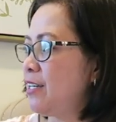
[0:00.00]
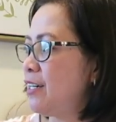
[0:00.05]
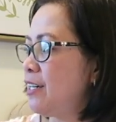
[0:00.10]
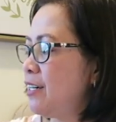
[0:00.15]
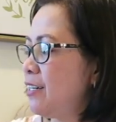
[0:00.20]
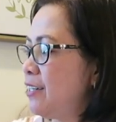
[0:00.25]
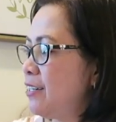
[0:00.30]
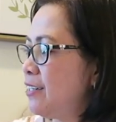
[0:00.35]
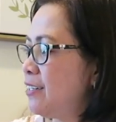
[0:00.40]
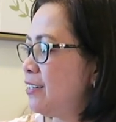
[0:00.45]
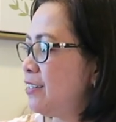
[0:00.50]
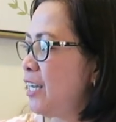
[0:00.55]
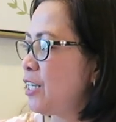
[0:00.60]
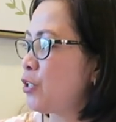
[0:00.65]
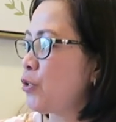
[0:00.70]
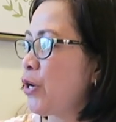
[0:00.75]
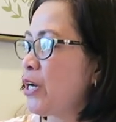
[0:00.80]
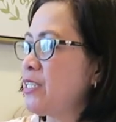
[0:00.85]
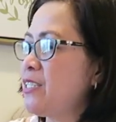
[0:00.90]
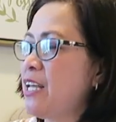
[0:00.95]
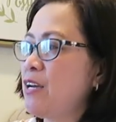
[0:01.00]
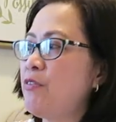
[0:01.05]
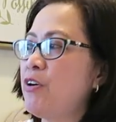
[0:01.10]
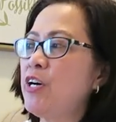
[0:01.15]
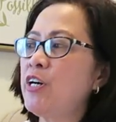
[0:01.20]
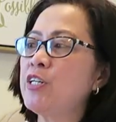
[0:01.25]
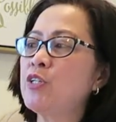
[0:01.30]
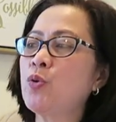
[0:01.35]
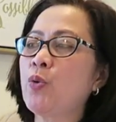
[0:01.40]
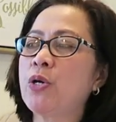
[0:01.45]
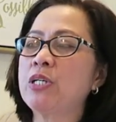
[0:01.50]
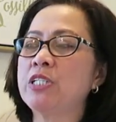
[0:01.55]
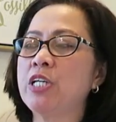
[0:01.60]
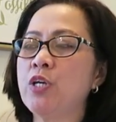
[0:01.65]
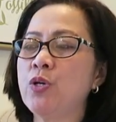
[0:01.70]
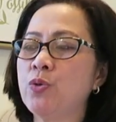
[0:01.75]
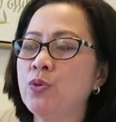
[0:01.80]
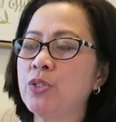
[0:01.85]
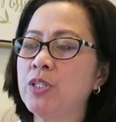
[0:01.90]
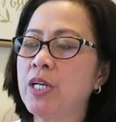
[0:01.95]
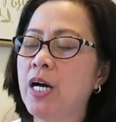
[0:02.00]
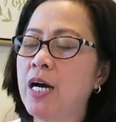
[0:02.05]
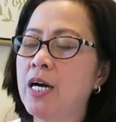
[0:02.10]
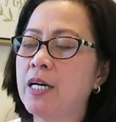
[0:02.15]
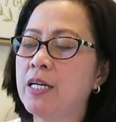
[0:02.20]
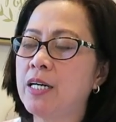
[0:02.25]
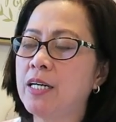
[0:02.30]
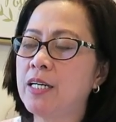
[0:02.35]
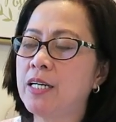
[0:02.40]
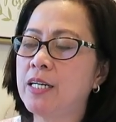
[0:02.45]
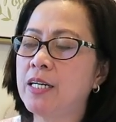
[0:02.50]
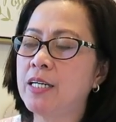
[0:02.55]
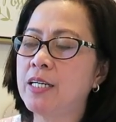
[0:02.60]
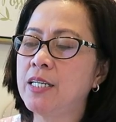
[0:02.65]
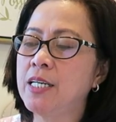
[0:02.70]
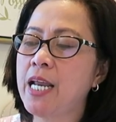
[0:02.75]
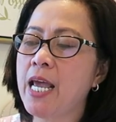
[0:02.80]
uh, ito guys, never heard ko kasi yung uh,